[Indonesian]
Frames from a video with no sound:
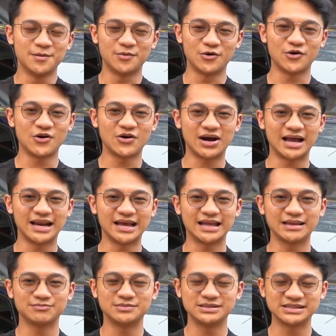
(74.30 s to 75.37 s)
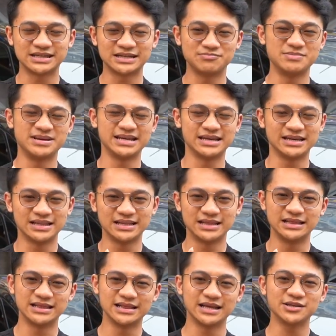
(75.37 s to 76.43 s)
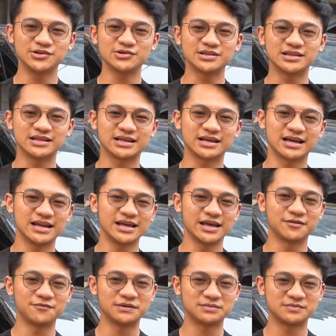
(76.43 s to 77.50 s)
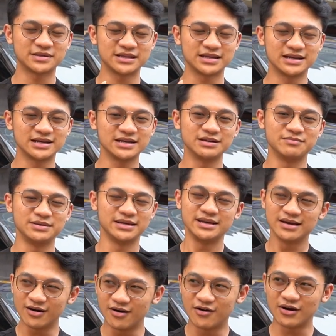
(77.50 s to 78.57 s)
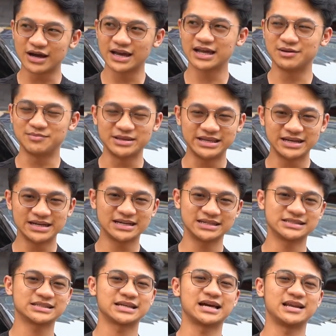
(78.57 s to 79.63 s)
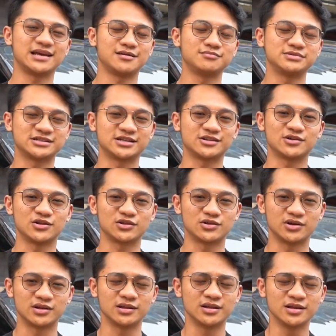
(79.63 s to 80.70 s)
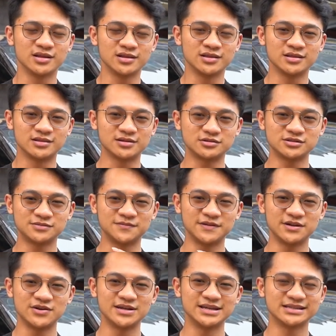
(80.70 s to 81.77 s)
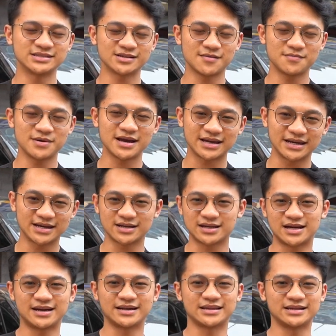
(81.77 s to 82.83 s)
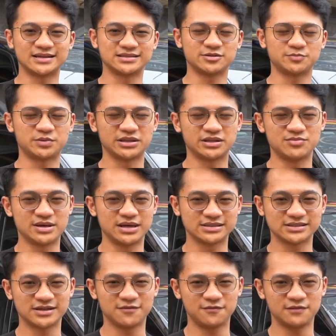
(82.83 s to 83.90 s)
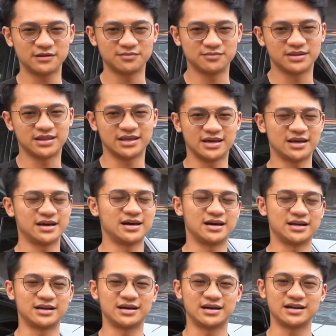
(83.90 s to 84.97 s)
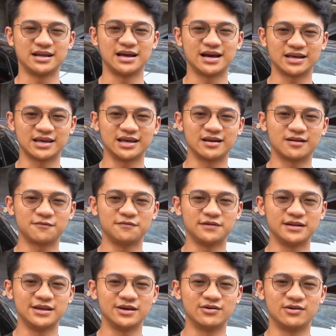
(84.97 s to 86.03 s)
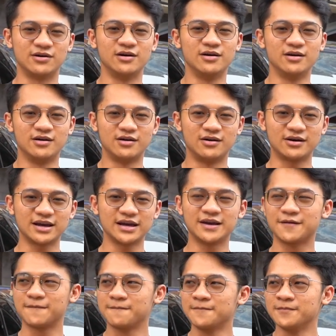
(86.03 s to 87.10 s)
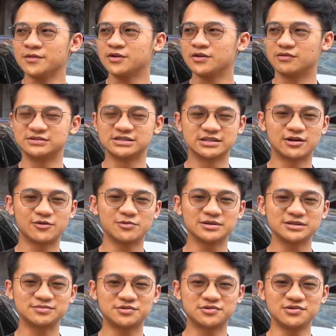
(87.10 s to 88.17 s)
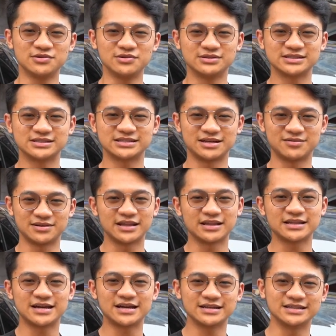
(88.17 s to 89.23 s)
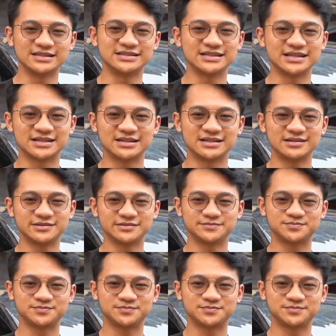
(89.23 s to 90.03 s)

pokok kalian bisa lebih lanjut ngelihat fitmentnya lebih oke okay, lebih jelas kalian bisa tonton terus video ini sampai akhir karena seperti biasa fitmentnya ada di akhir video oke okay? gue Sentarung next bro selamat datang di channel